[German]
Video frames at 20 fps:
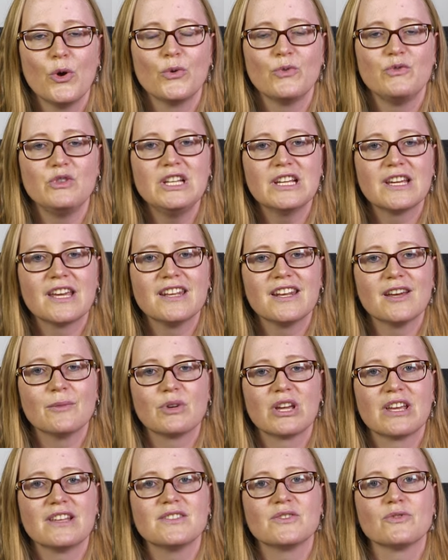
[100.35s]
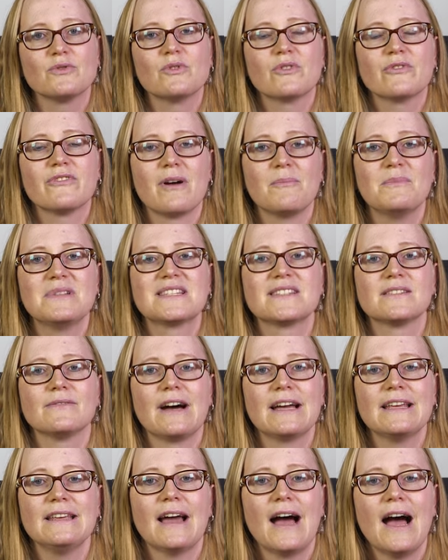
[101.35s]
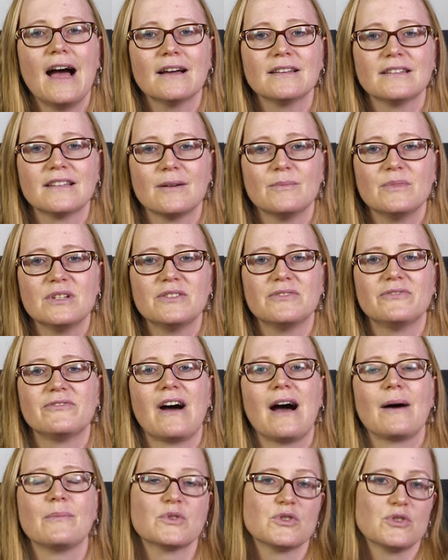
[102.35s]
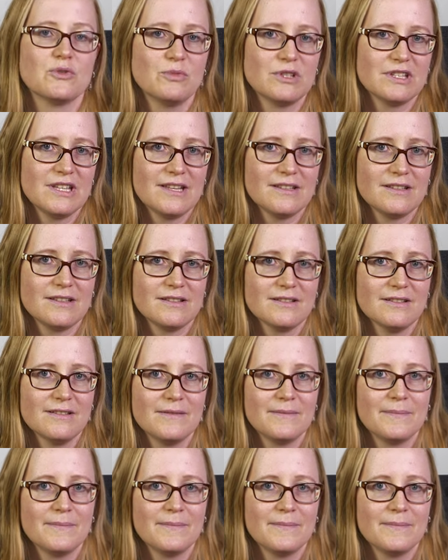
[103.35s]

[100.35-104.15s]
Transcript: Viele Kinder beginnen so ungefähr mit zwei Jahren damit, Farben zu benennen.